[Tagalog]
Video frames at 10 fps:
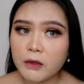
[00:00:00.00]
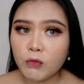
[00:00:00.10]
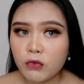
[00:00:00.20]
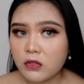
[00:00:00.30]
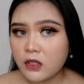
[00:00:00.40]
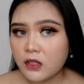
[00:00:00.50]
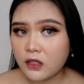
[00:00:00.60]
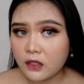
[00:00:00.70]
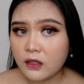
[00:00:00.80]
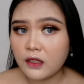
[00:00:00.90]
but mostly
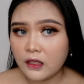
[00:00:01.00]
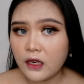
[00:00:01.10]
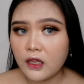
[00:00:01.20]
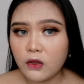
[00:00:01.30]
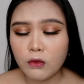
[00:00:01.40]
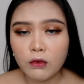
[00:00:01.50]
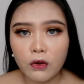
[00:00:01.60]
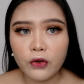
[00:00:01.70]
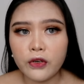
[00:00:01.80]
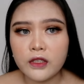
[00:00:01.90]
gray yung
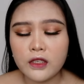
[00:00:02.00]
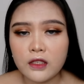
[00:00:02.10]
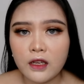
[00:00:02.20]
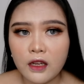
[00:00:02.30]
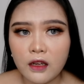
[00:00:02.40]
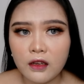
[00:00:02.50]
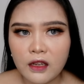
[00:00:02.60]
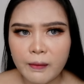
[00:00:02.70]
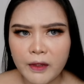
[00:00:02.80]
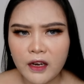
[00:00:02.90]
color niya sa
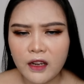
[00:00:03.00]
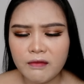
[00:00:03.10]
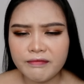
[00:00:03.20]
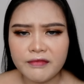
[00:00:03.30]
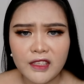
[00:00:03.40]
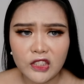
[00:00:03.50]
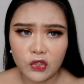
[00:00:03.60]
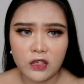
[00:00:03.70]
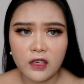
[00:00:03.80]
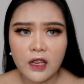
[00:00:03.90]
camera. Not
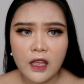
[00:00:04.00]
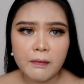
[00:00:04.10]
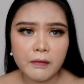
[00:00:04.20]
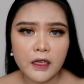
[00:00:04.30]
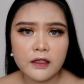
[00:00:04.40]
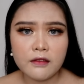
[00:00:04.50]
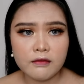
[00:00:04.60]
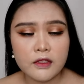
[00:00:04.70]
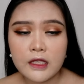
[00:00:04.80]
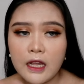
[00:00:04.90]
sure. But
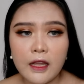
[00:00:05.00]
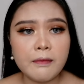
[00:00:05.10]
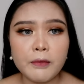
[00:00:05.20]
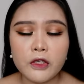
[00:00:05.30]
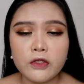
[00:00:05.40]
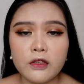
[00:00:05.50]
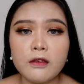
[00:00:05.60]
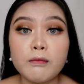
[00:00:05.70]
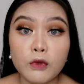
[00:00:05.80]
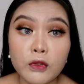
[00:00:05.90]
sa
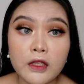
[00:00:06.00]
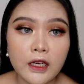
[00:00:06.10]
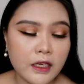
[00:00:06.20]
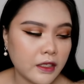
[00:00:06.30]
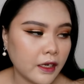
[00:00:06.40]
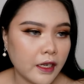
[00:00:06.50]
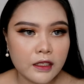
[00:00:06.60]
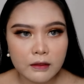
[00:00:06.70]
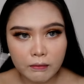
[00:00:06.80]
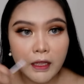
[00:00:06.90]
in-person, blue talaga siya
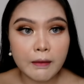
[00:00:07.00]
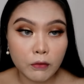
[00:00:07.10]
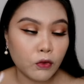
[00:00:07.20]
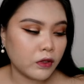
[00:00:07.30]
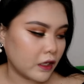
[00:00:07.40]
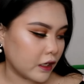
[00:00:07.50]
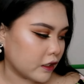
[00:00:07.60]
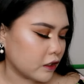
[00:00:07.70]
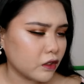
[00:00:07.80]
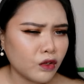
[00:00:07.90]
guys. May blue
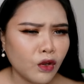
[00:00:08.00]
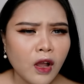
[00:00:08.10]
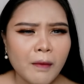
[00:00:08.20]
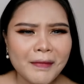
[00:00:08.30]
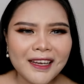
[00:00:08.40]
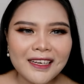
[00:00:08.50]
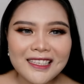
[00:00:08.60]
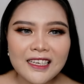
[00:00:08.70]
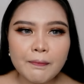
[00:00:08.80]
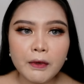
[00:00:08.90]
talaga siya. So,
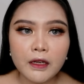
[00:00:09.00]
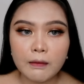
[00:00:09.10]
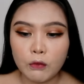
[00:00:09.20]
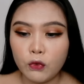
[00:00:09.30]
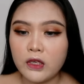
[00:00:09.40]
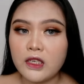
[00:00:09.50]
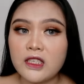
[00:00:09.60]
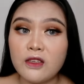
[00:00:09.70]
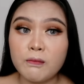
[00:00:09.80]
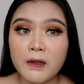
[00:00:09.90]
maganda siya na pagka-blue. Hindi
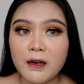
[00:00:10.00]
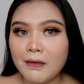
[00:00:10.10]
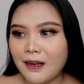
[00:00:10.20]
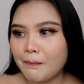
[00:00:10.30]
siya yung parang